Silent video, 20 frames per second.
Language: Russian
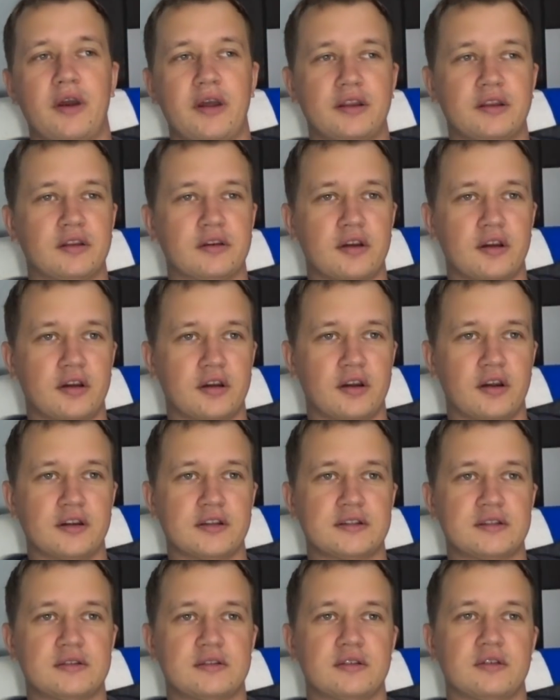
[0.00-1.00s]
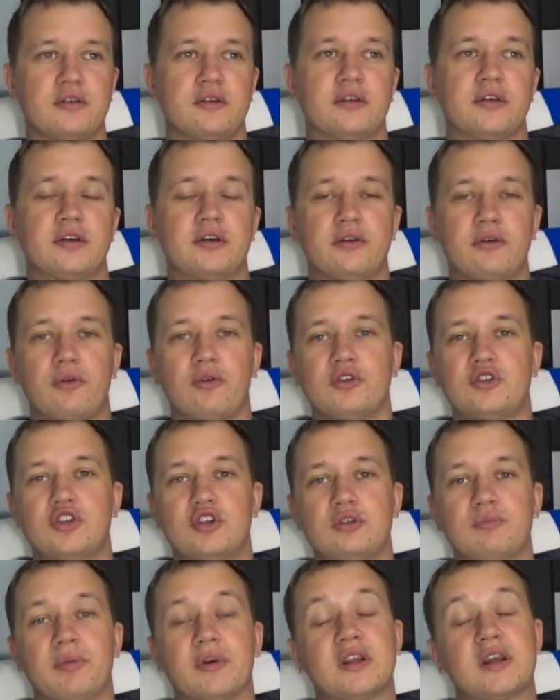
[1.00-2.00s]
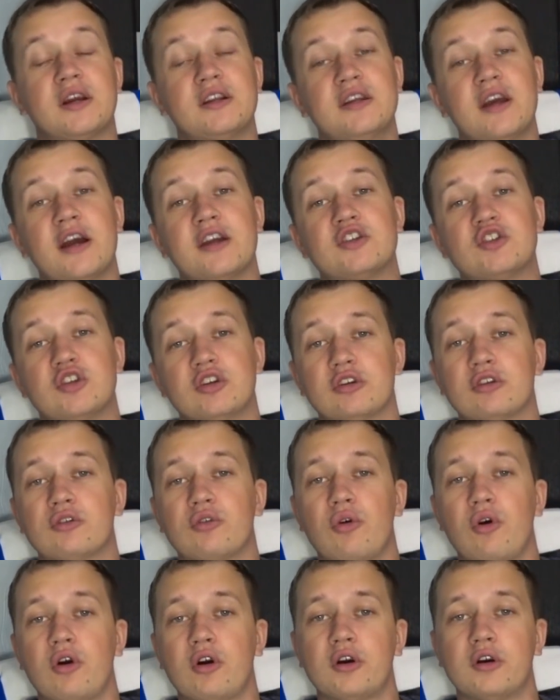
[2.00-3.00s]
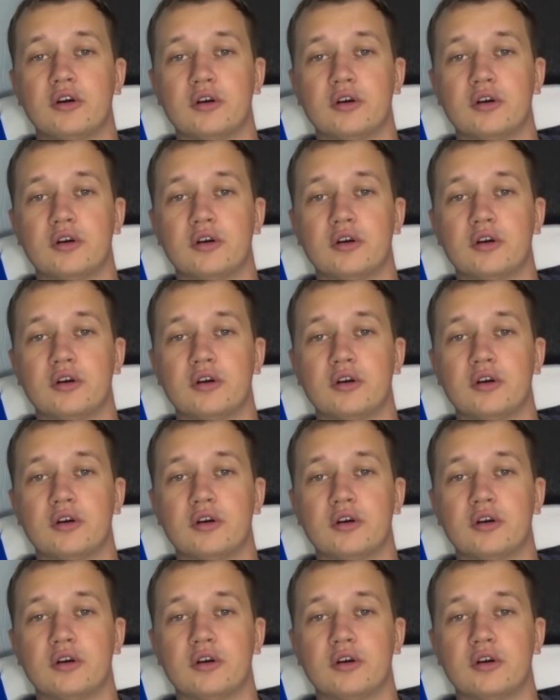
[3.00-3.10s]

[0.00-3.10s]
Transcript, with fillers: Это как раз э, очень подходящий игрок.